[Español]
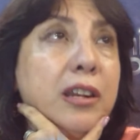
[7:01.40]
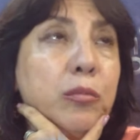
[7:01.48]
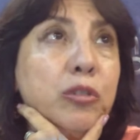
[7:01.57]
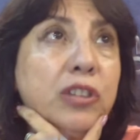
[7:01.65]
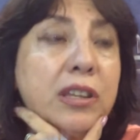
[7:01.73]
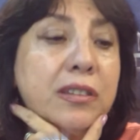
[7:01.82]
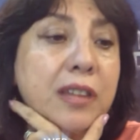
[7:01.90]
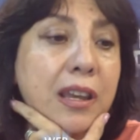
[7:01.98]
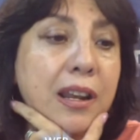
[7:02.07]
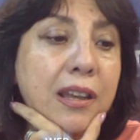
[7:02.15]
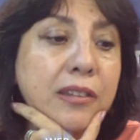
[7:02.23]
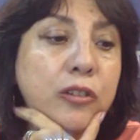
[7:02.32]
tenemos que
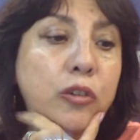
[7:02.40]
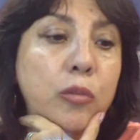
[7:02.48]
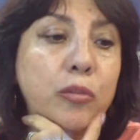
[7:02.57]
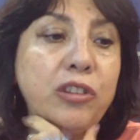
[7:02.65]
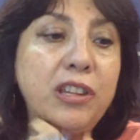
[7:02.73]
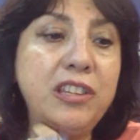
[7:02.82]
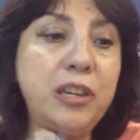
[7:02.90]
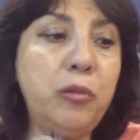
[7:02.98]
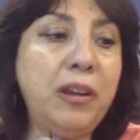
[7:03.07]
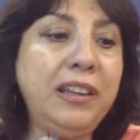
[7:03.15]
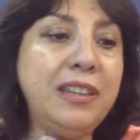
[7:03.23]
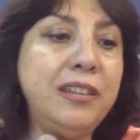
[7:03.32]
hacer es cómo te
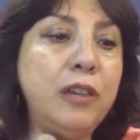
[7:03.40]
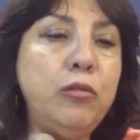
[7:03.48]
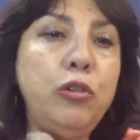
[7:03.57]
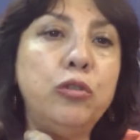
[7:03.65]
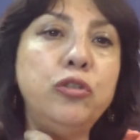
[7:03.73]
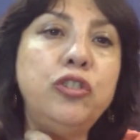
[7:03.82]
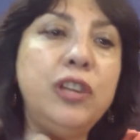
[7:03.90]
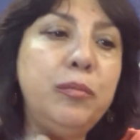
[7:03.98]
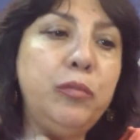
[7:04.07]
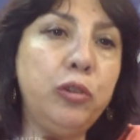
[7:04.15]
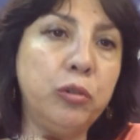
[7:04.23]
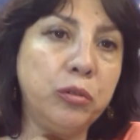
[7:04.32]
llevo a que sea un
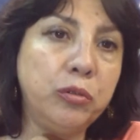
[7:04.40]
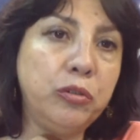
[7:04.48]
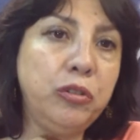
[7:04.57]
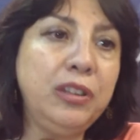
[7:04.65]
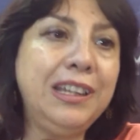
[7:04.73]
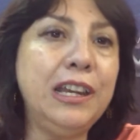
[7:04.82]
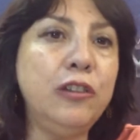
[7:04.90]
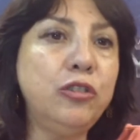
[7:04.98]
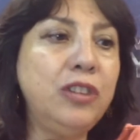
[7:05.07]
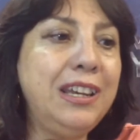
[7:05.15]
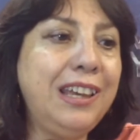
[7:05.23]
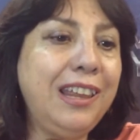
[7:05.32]
concepto, y que
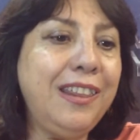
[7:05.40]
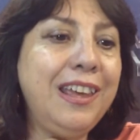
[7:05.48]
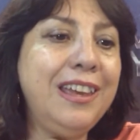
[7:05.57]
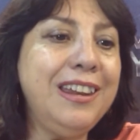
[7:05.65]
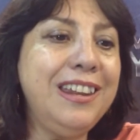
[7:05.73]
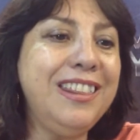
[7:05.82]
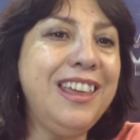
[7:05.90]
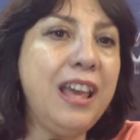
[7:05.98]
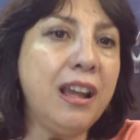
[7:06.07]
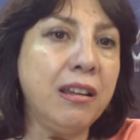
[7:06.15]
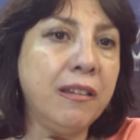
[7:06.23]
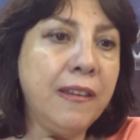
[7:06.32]
no se quede en
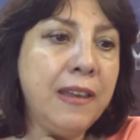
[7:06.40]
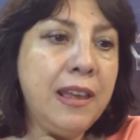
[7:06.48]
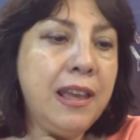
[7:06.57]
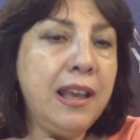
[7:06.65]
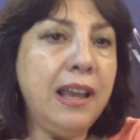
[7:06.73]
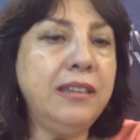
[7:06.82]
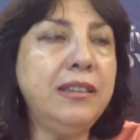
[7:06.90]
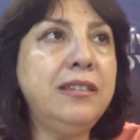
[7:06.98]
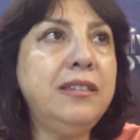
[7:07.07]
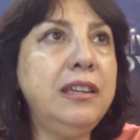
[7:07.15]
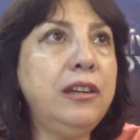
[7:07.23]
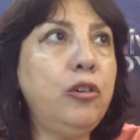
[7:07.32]
idea. Es
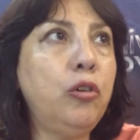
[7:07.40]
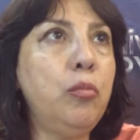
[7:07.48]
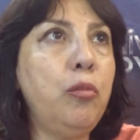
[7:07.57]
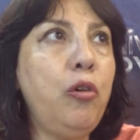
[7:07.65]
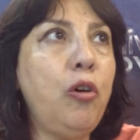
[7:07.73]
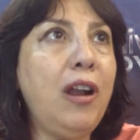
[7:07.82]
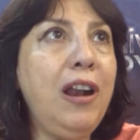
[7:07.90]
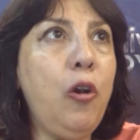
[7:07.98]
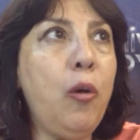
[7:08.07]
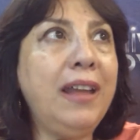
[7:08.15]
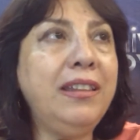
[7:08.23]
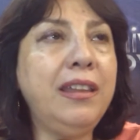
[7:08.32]
decir, cómo
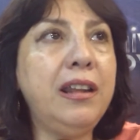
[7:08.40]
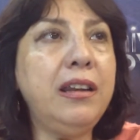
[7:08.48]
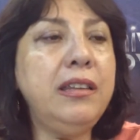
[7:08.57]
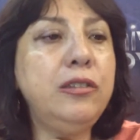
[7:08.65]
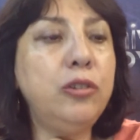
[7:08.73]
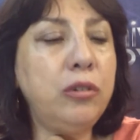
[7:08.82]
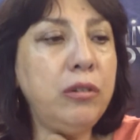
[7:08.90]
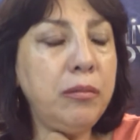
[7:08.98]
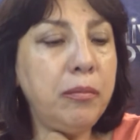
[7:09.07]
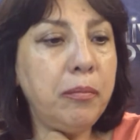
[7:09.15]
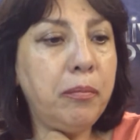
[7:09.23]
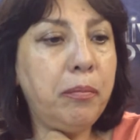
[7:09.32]
lo aterrizo
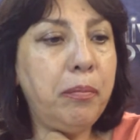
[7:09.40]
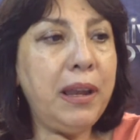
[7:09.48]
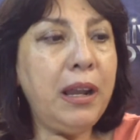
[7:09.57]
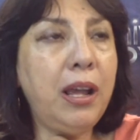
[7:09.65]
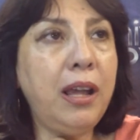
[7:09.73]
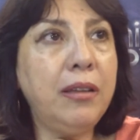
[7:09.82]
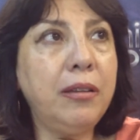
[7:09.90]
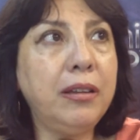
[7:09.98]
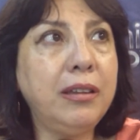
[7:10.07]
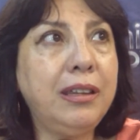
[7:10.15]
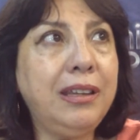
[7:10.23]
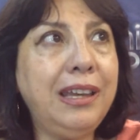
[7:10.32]
para
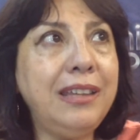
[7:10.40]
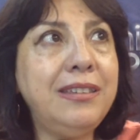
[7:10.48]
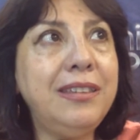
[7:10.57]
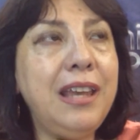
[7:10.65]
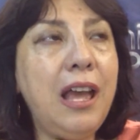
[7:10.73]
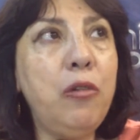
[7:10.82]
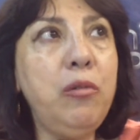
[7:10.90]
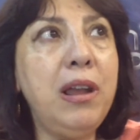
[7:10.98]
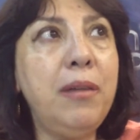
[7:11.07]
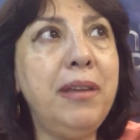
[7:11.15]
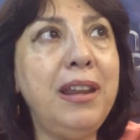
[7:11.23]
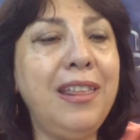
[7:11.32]
que sea
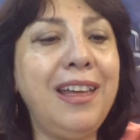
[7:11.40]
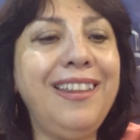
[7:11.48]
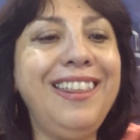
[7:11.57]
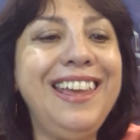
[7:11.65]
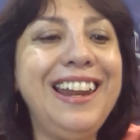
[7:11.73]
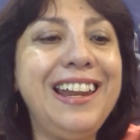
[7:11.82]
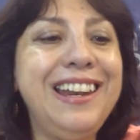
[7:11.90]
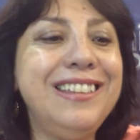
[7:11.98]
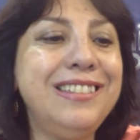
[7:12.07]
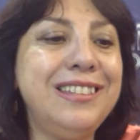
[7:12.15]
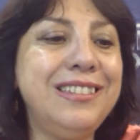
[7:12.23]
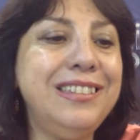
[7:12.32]
una verdadera
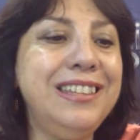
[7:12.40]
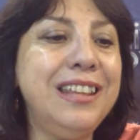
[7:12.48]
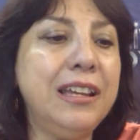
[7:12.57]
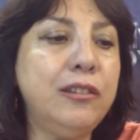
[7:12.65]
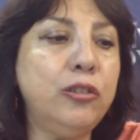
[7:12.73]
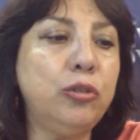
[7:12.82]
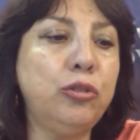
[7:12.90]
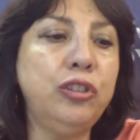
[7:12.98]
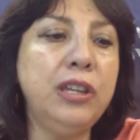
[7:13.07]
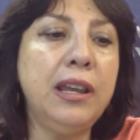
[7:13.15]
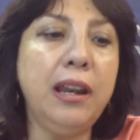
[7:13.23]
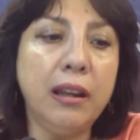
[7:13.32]
necesidad
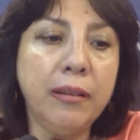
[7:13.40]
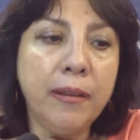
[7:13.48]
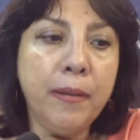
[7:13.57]
social.